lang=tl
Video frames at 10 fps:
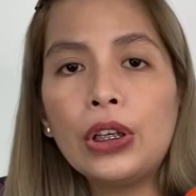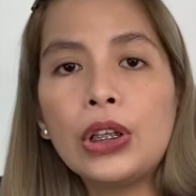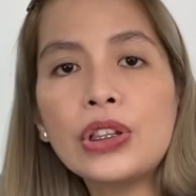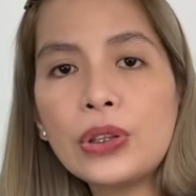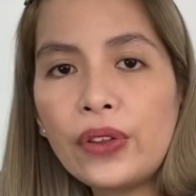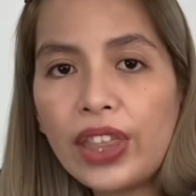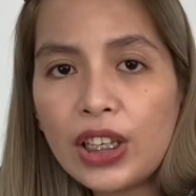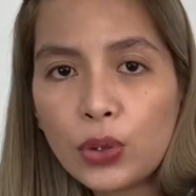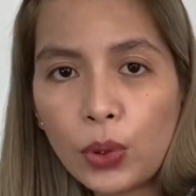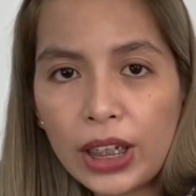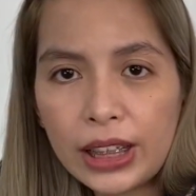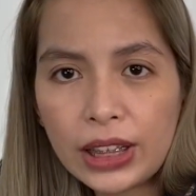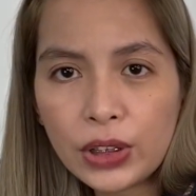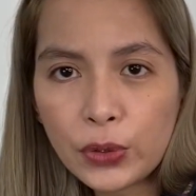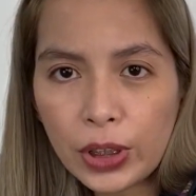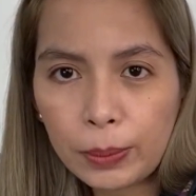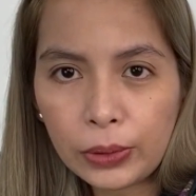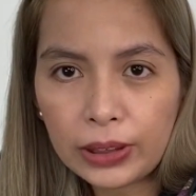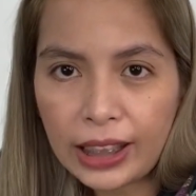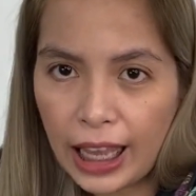So this one is
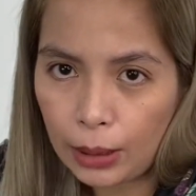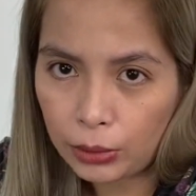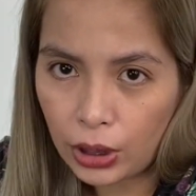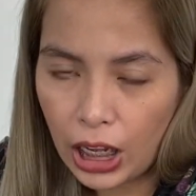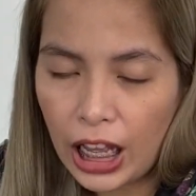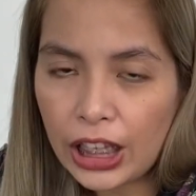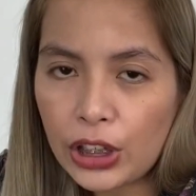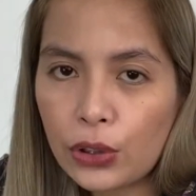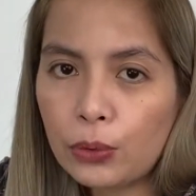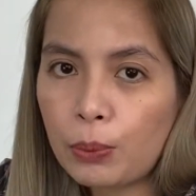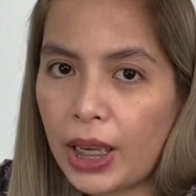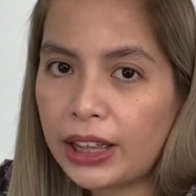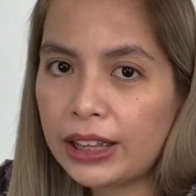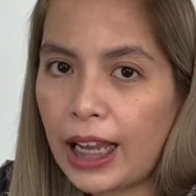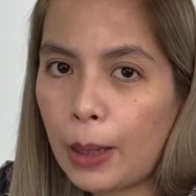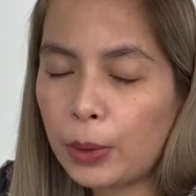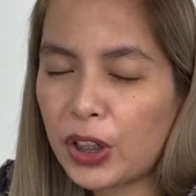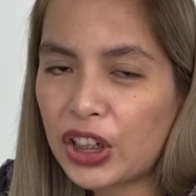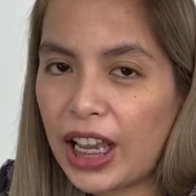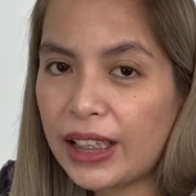triple camera. Yung main camera
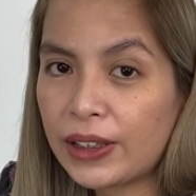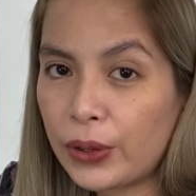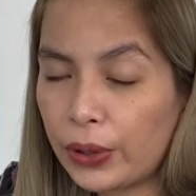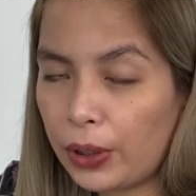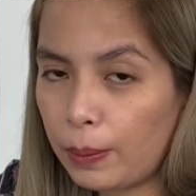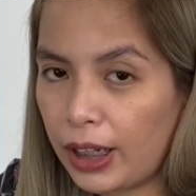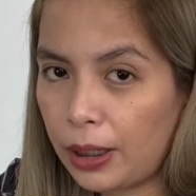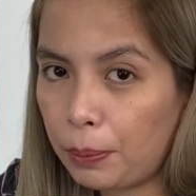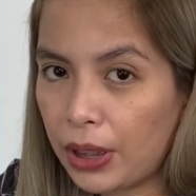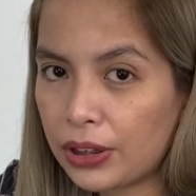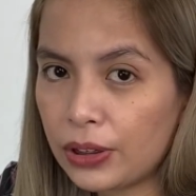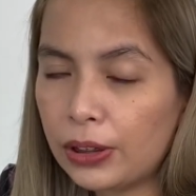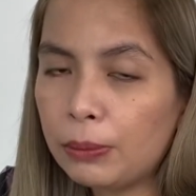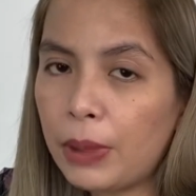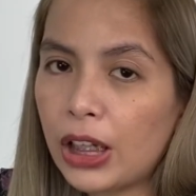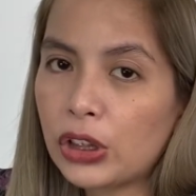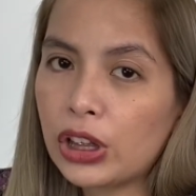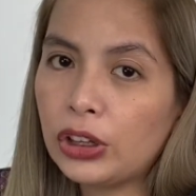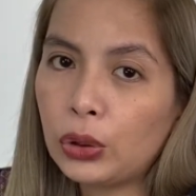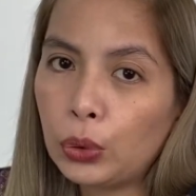niya is 13 megapixel. Meron
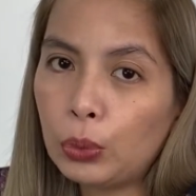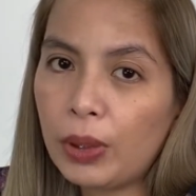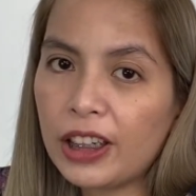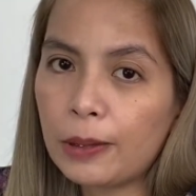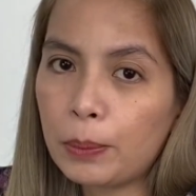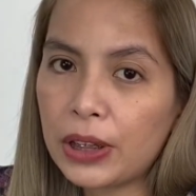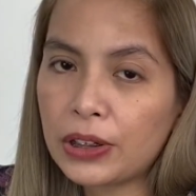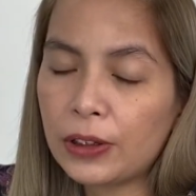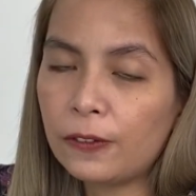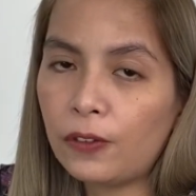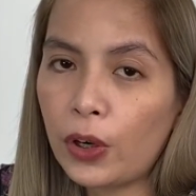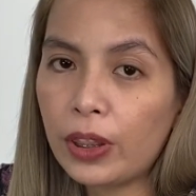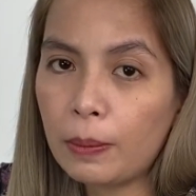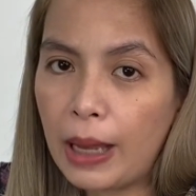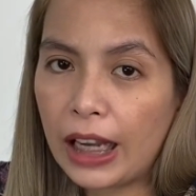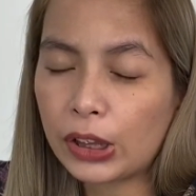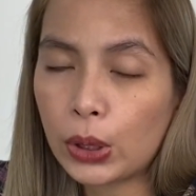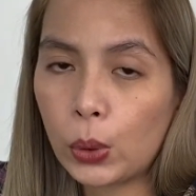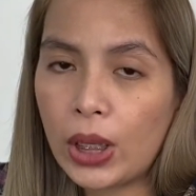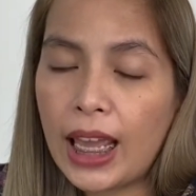siyang 2 megapixel for the
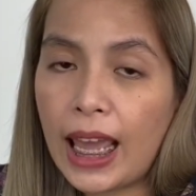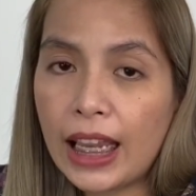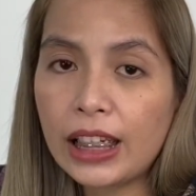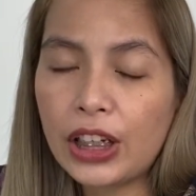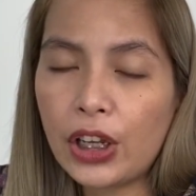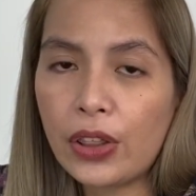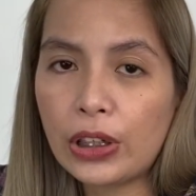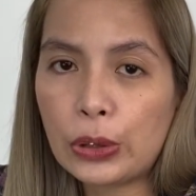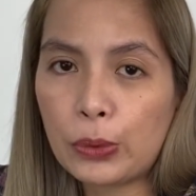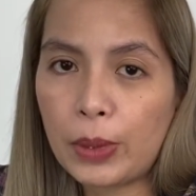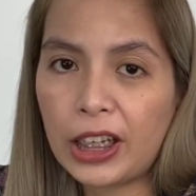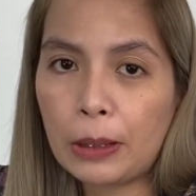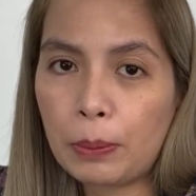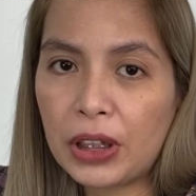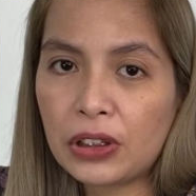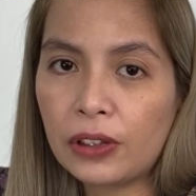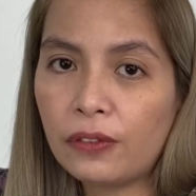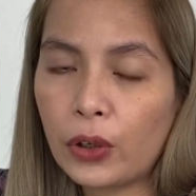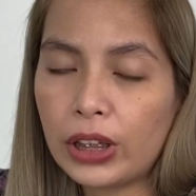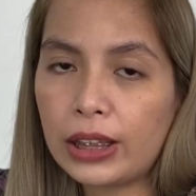macro and another 2 megapixel
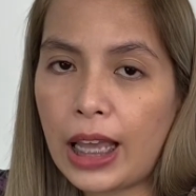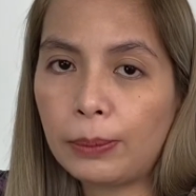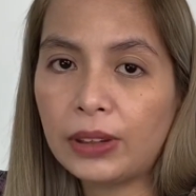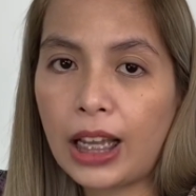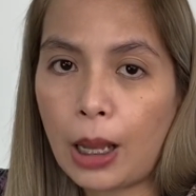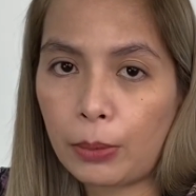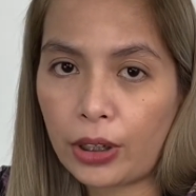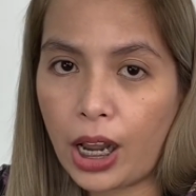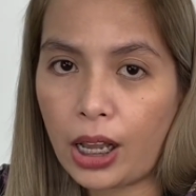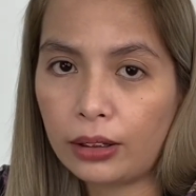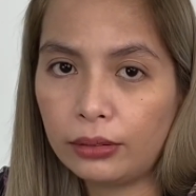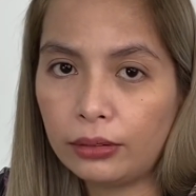for the depth camera.